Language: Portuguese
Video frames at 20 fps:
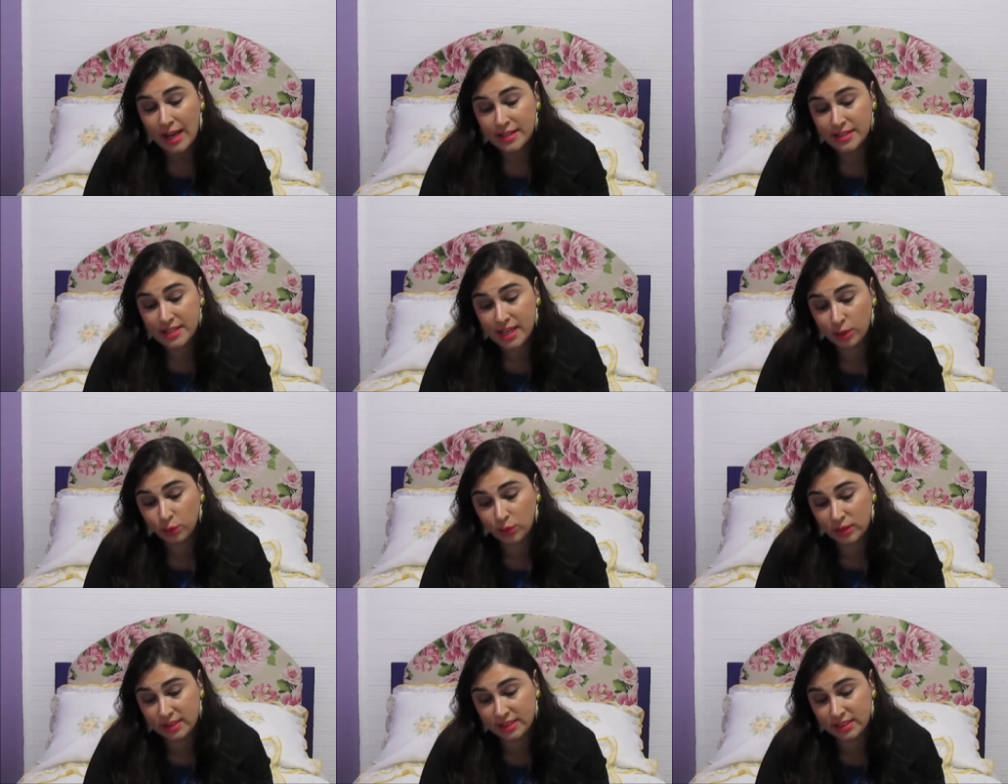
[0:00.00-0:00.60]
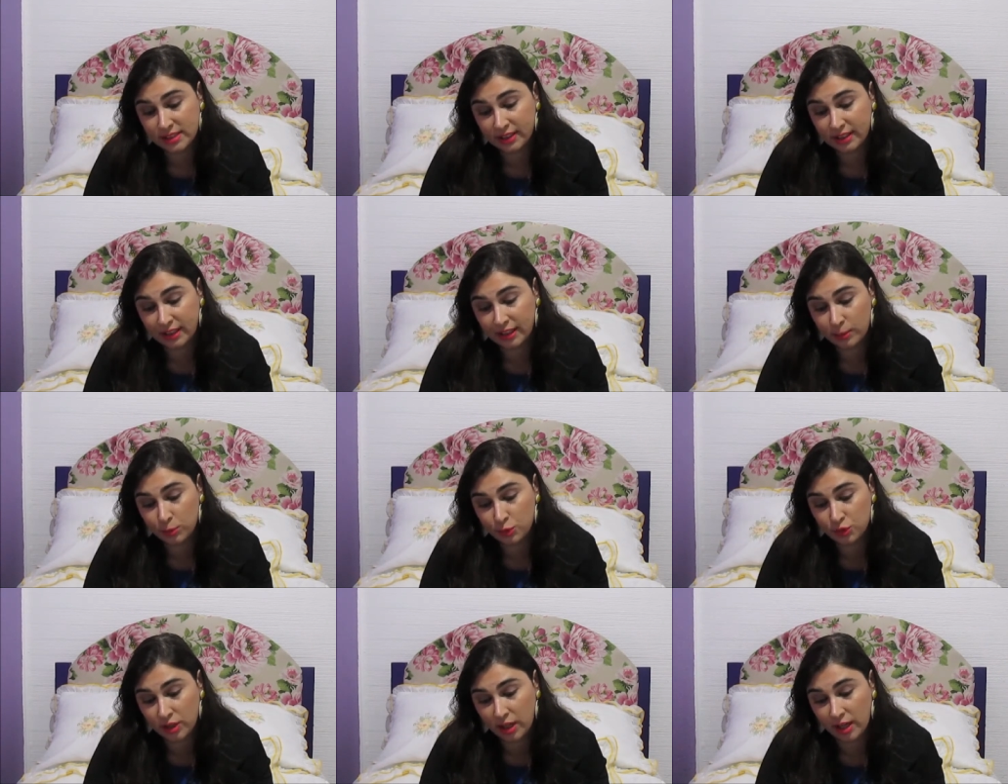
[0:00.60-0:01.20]
Sendo assim,
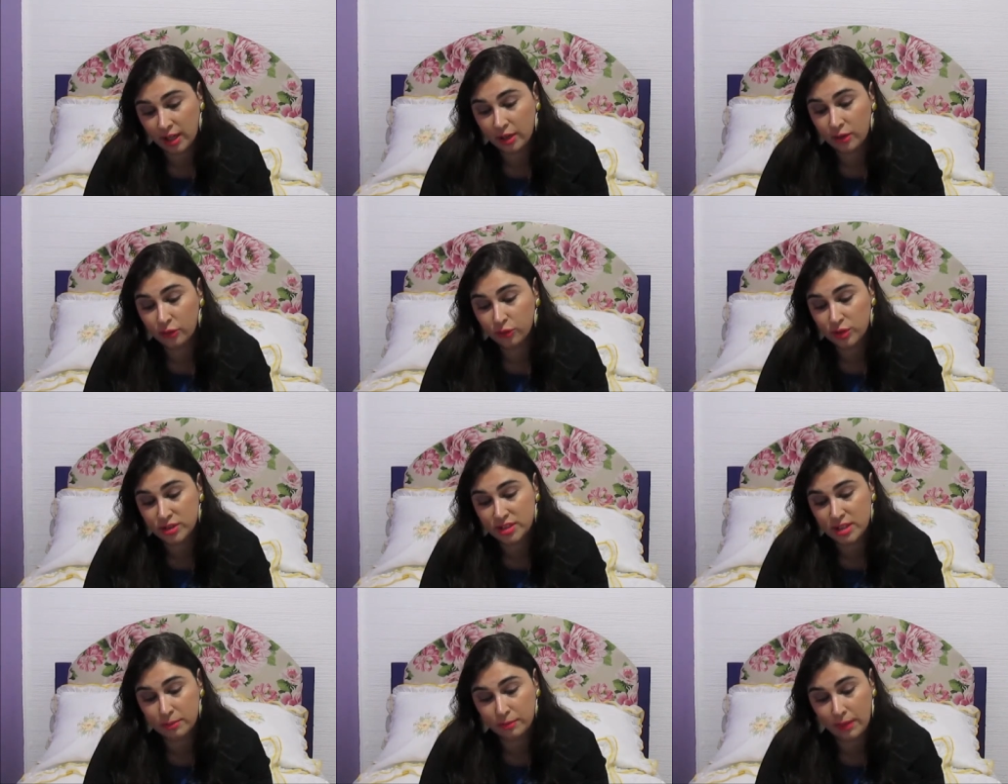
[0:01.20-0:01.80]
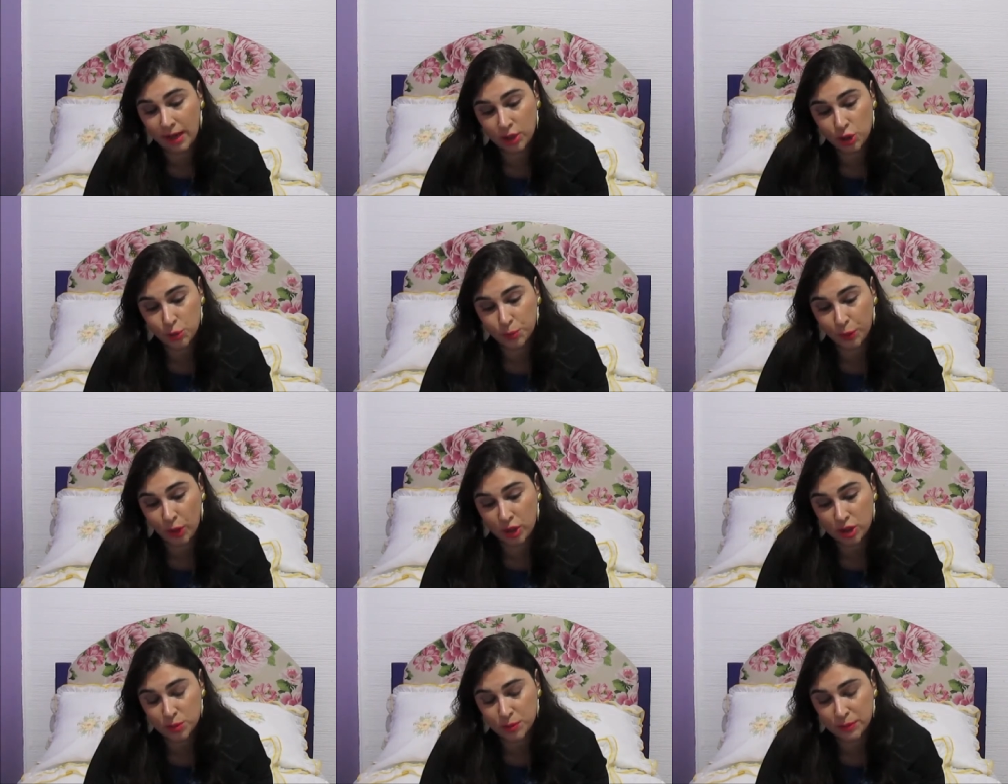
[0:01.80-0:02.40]
queremos ter você mais
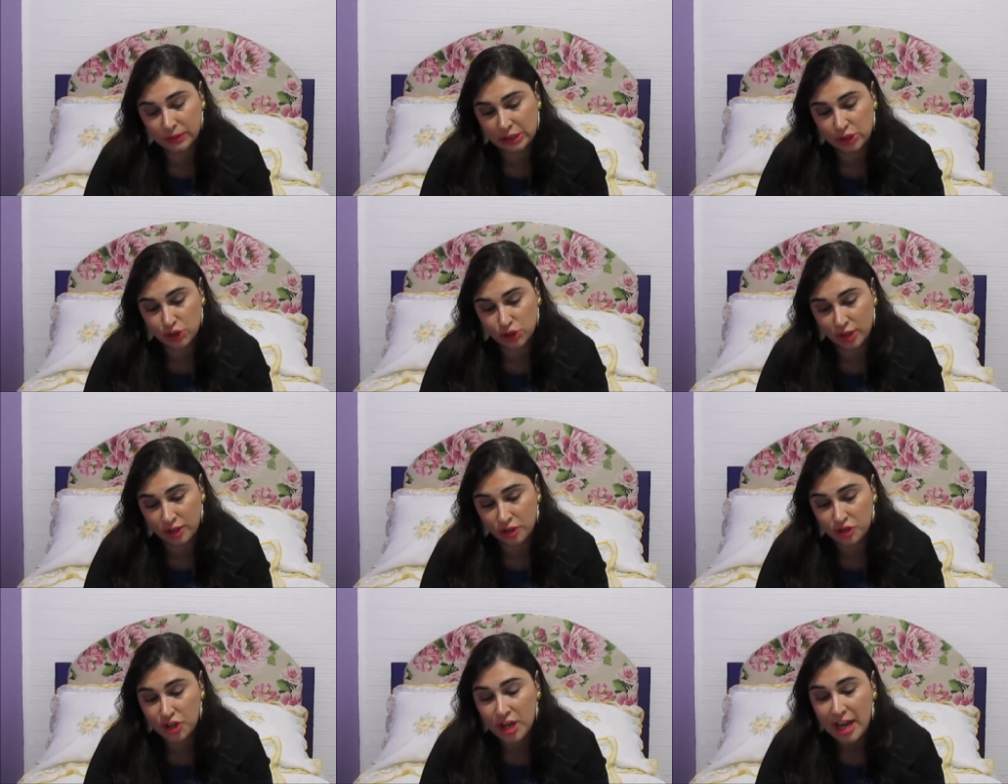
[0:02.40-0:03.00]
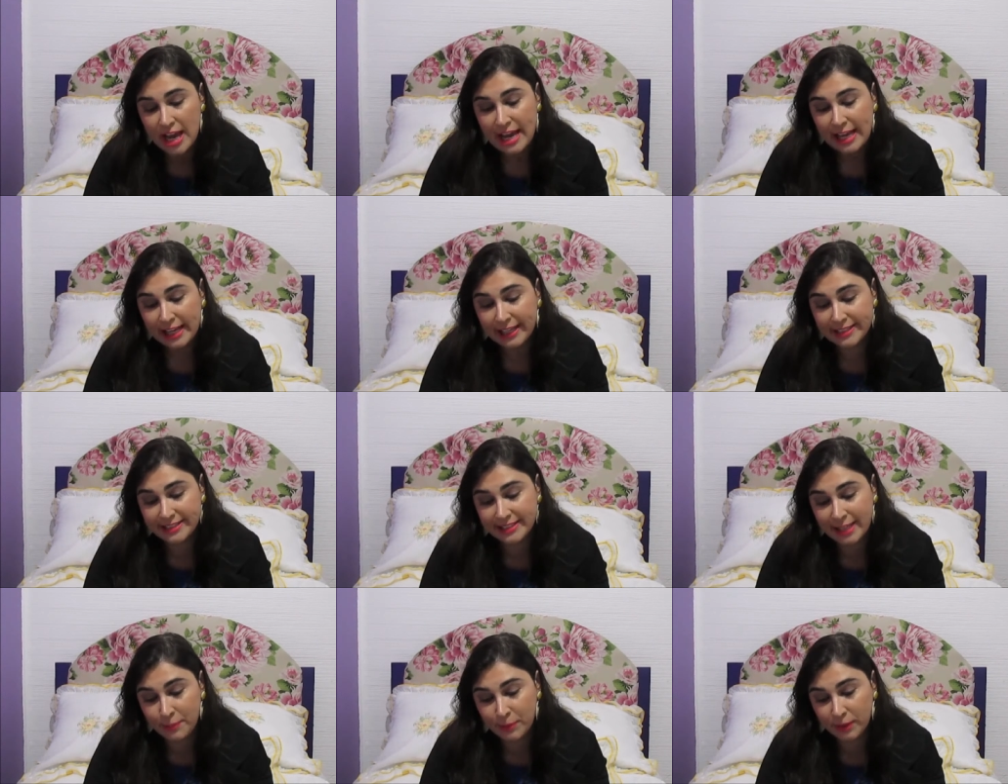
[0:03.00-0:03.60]
próxima da gente
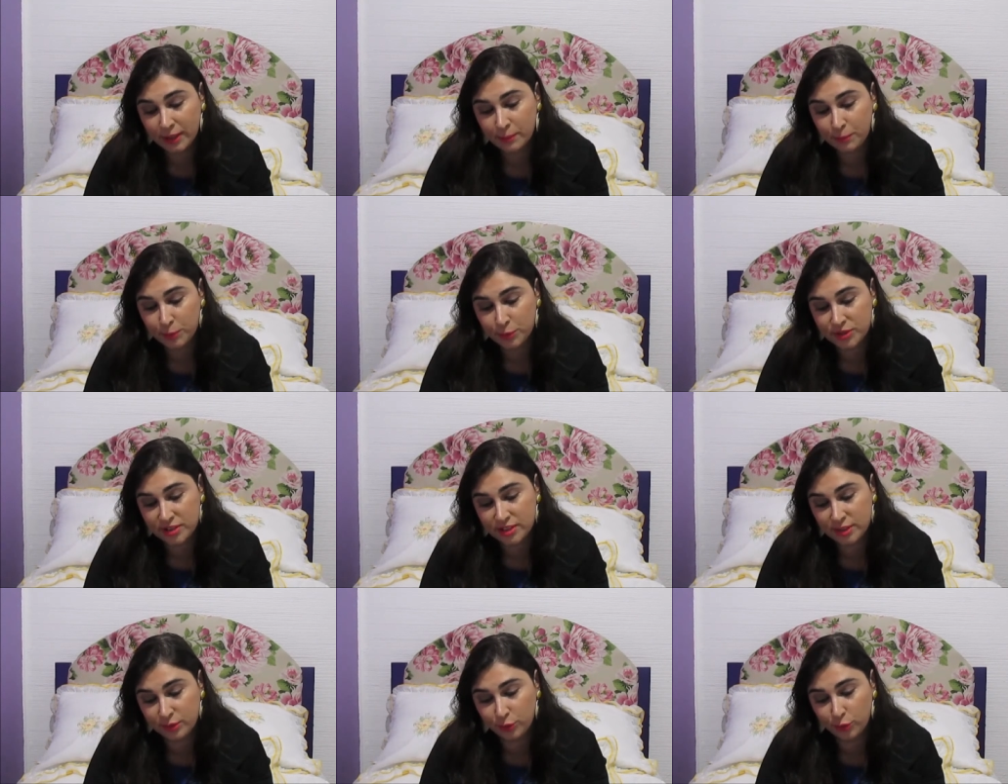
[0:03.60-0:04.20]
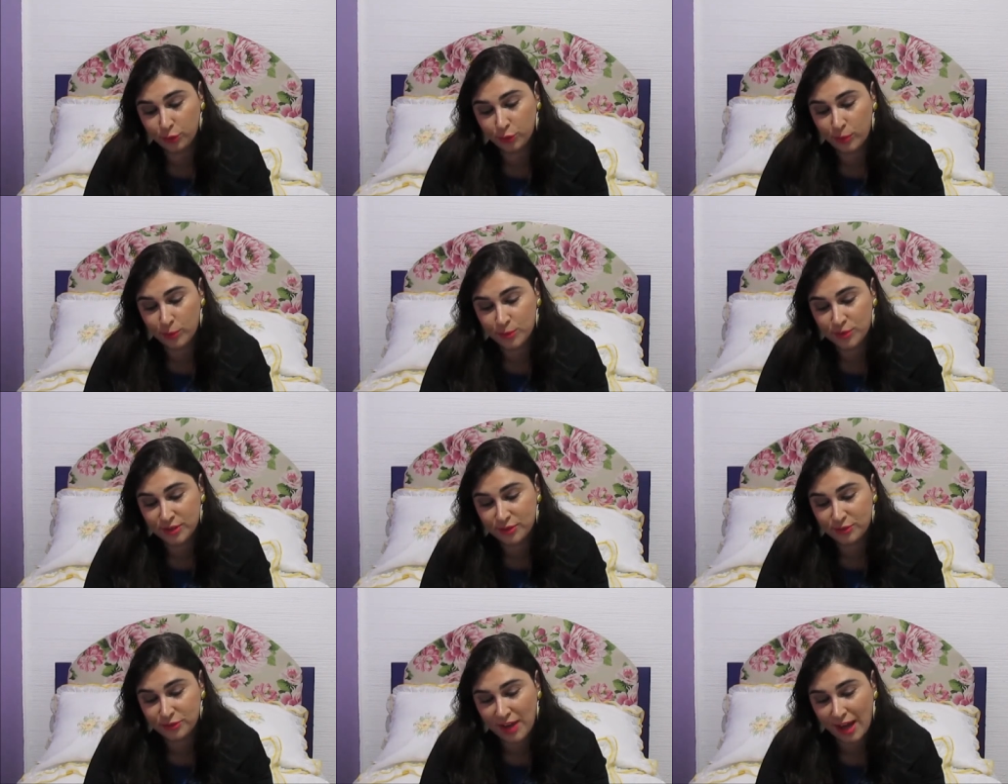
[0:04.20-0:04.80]
e sempre que possível
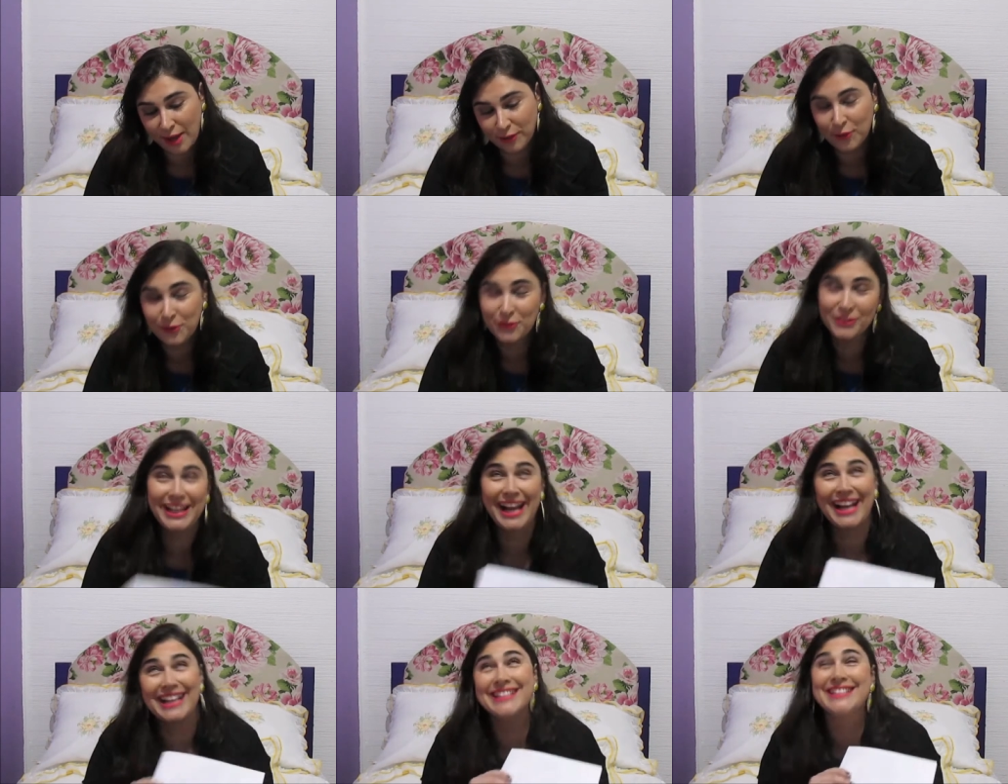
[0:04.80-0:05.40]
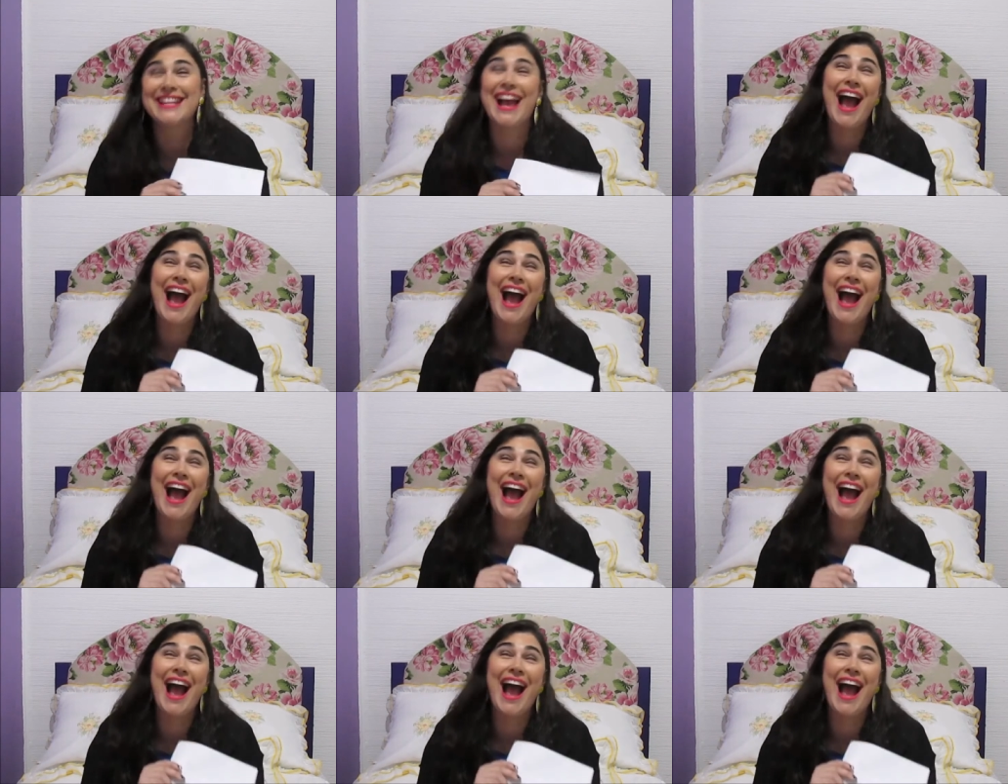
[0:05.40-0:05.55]
vamos enviar novidades.